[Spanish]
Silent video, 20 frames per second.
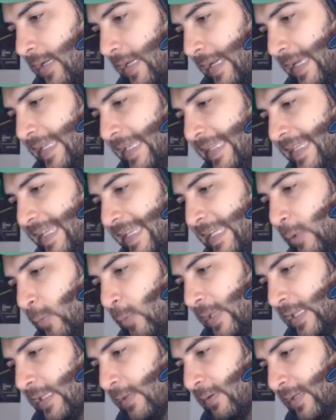el
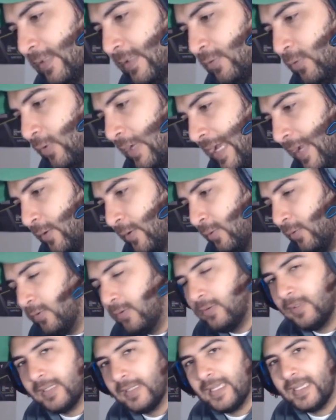delincuente
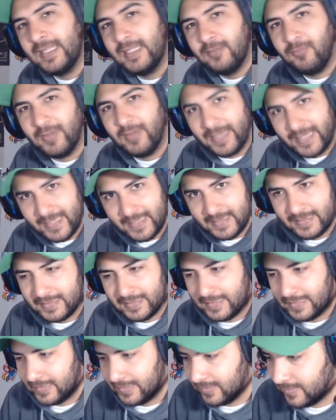venezolano es
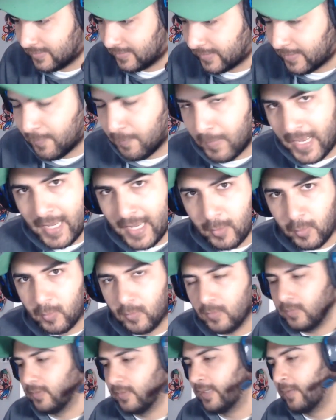diferente, es
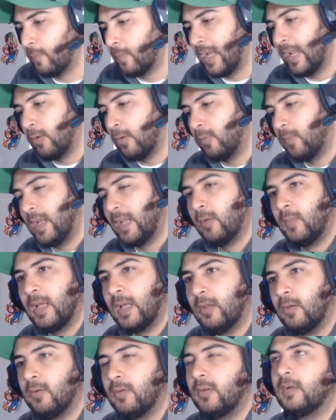malo, es malo, malo,
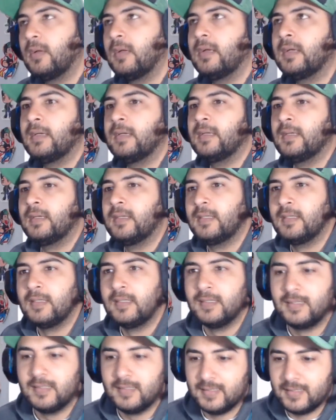malo.
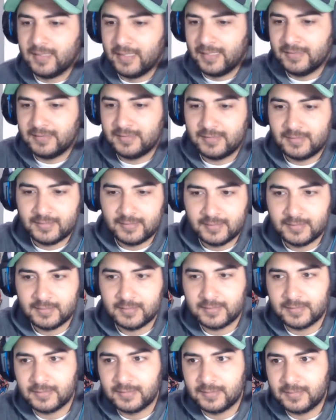Es
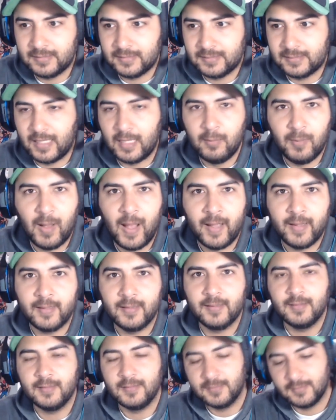
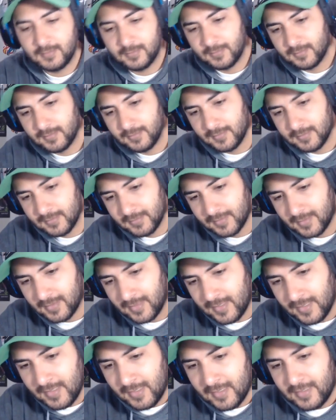salvaje.
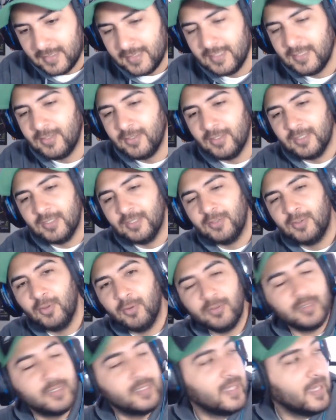Y, y
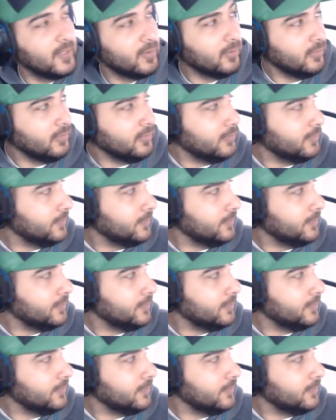yo quiero...